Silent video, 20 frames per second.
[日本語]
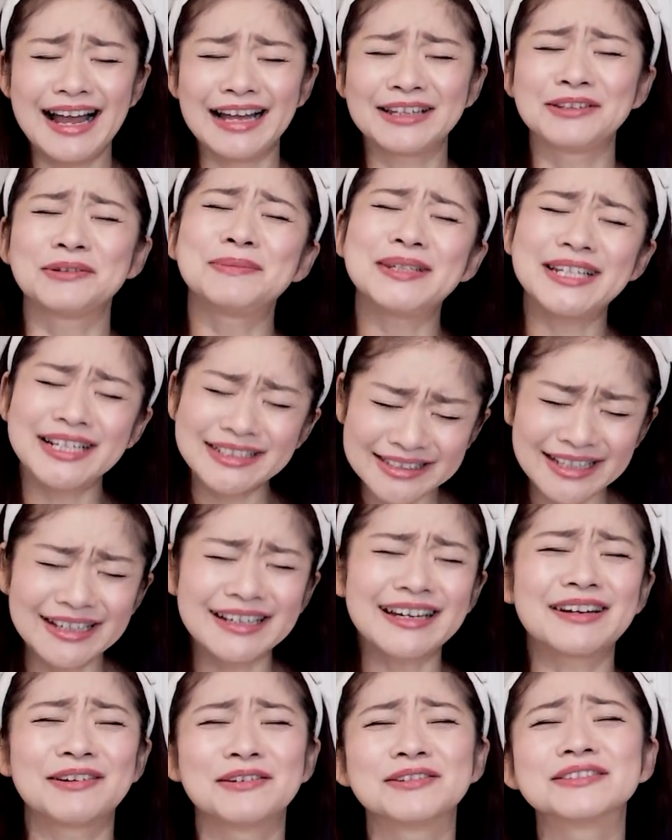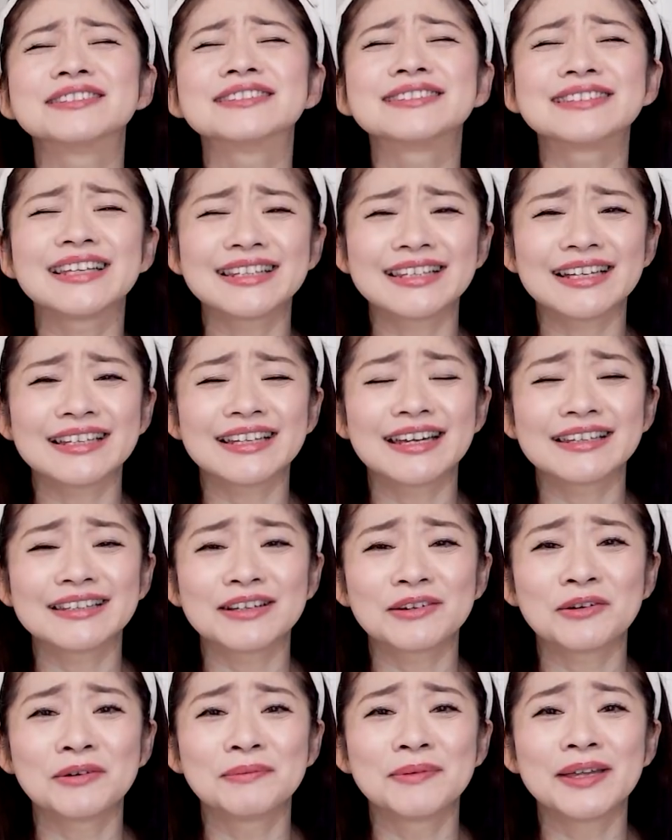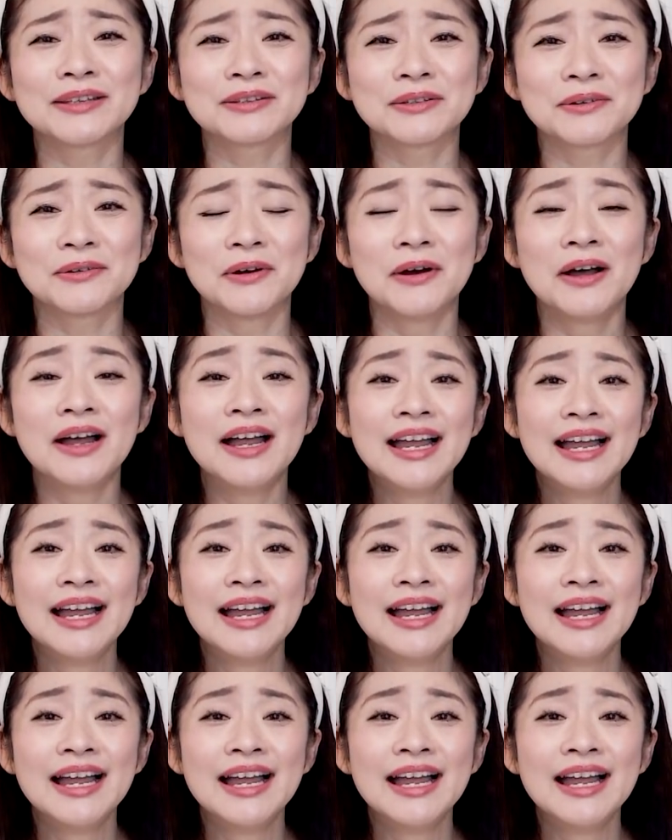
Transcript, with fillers: あの皆さんから送っていただいたコメントを、はな